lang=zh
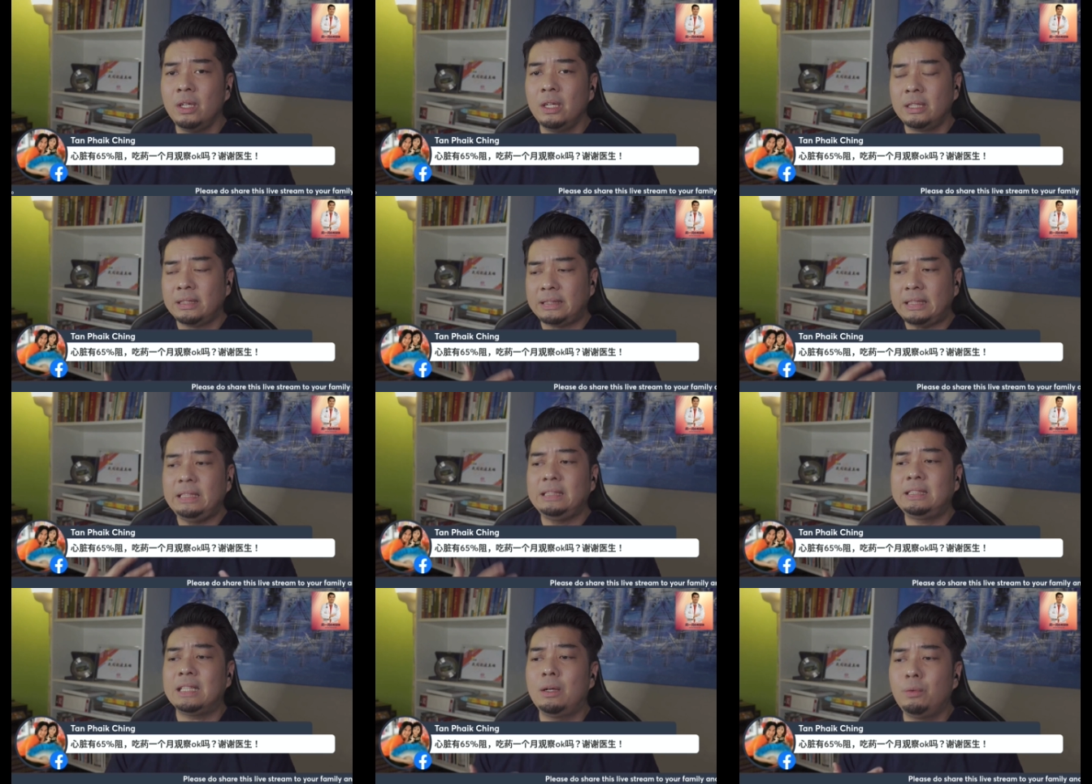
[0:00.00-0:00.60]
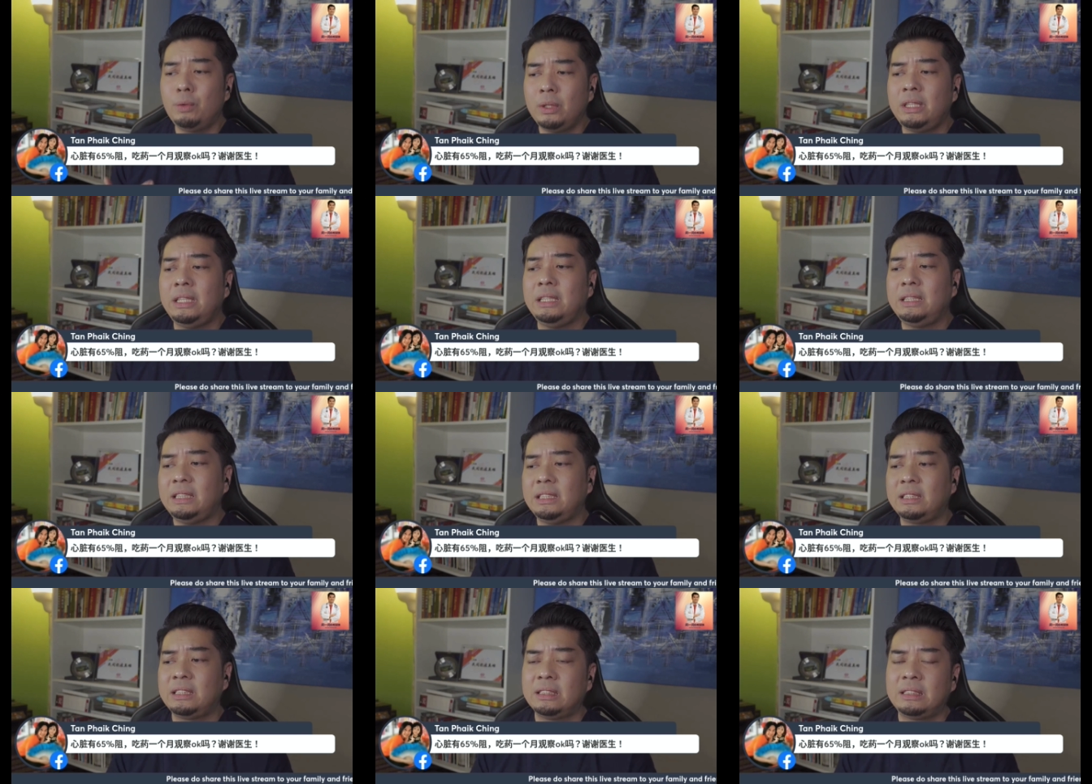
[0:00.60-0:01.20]
心脏问题
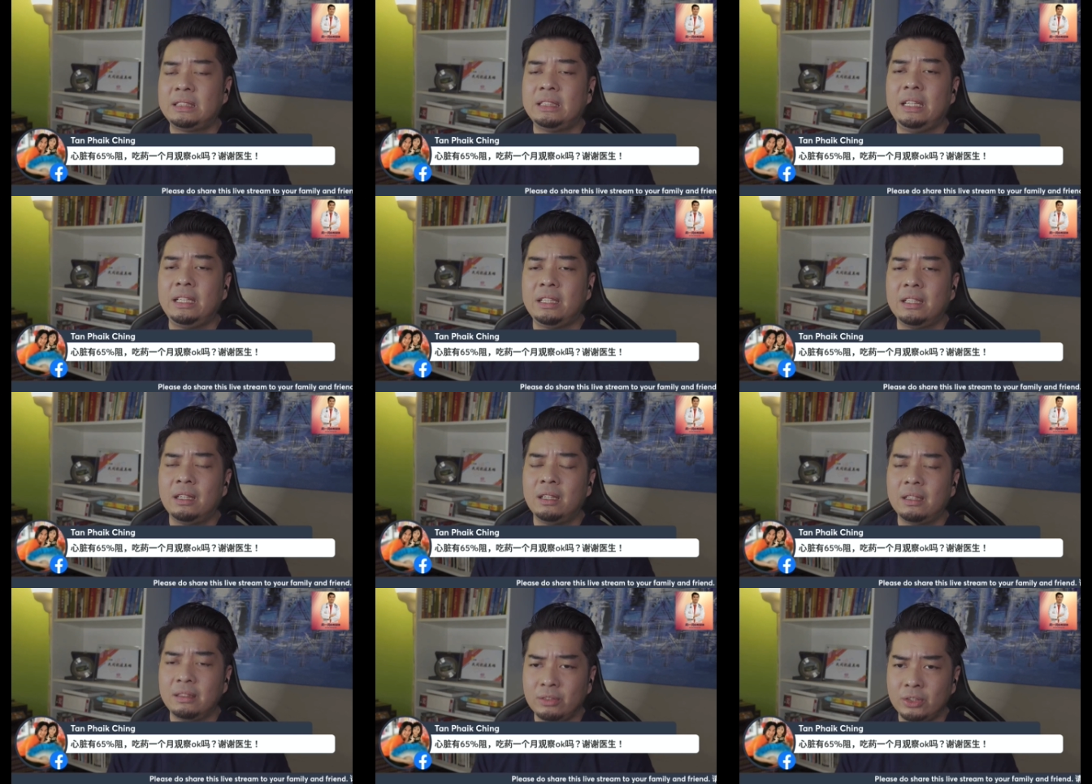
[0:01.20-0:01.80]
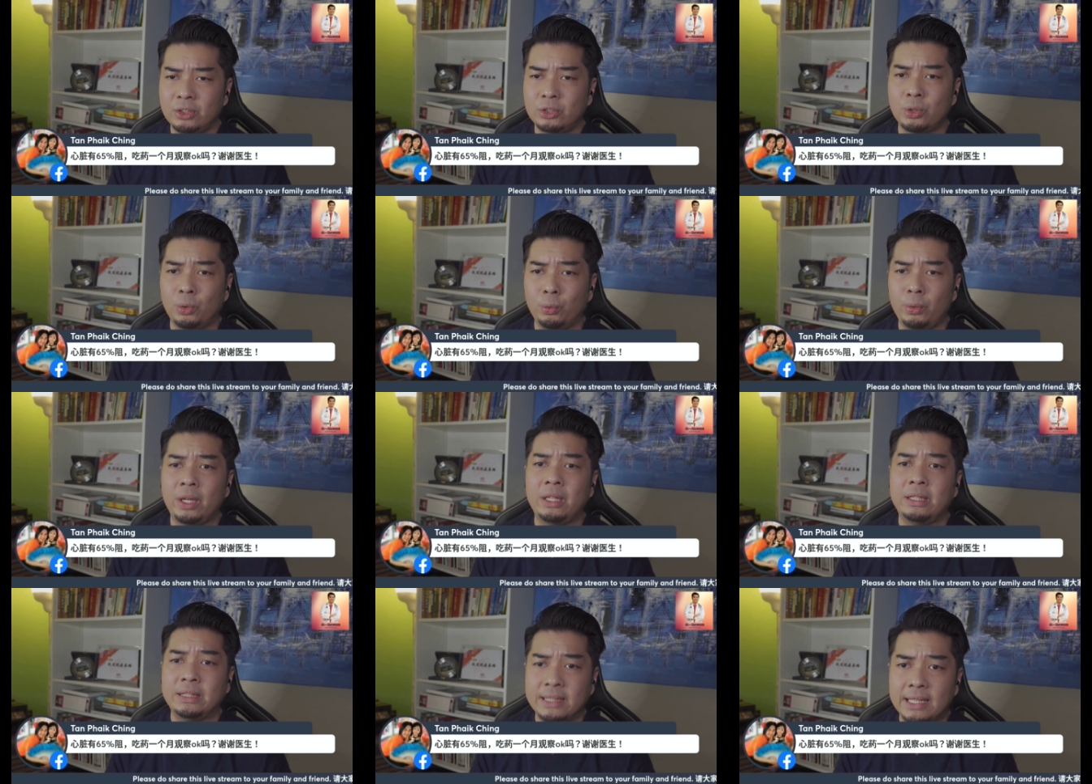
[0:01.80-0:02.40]
其实是一个很首
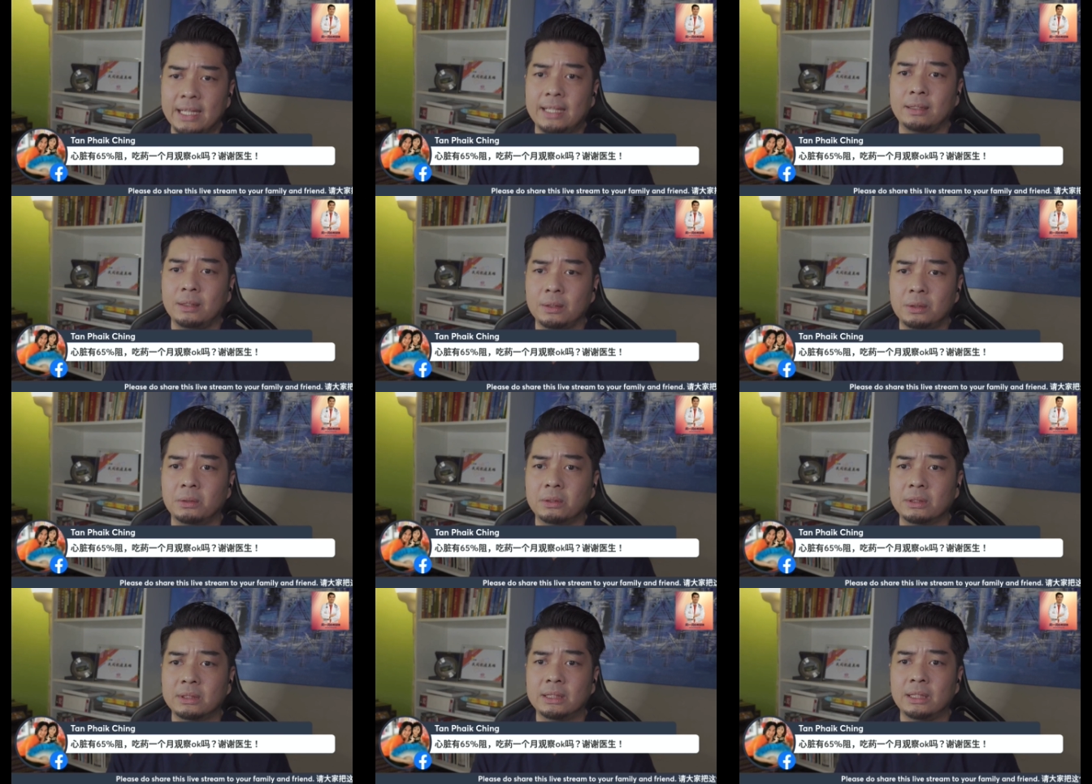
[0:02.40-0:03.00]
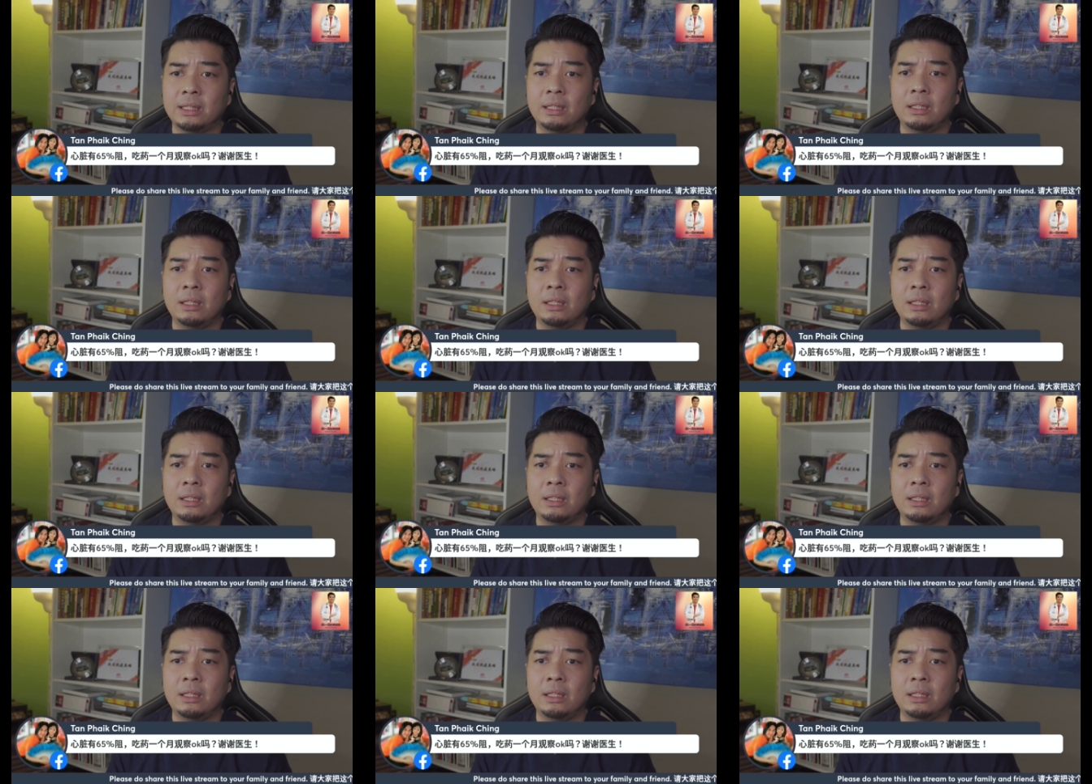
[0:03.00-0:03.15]
尾很长的东西，